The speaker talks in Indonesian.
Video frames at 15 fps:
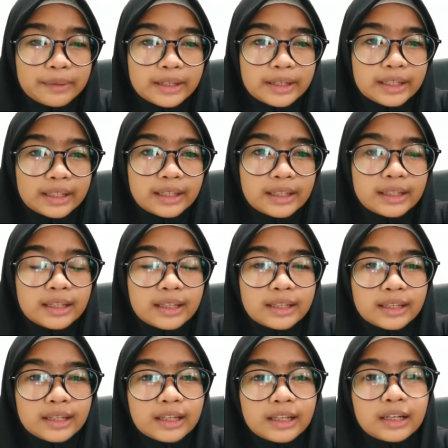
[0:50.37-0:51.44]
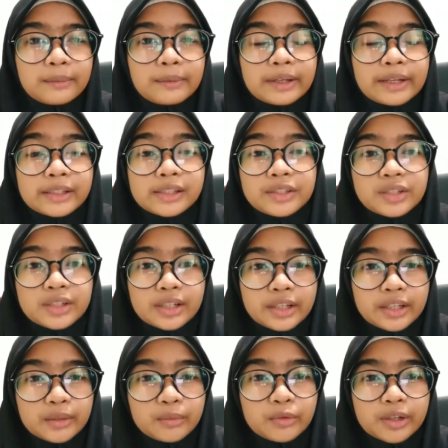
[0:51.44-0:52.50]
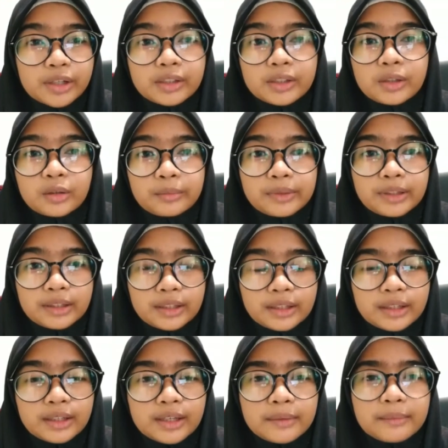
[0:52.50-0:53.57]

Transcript: pakaian kita ini adalah pakaian yang syar'i, bukan yang mini.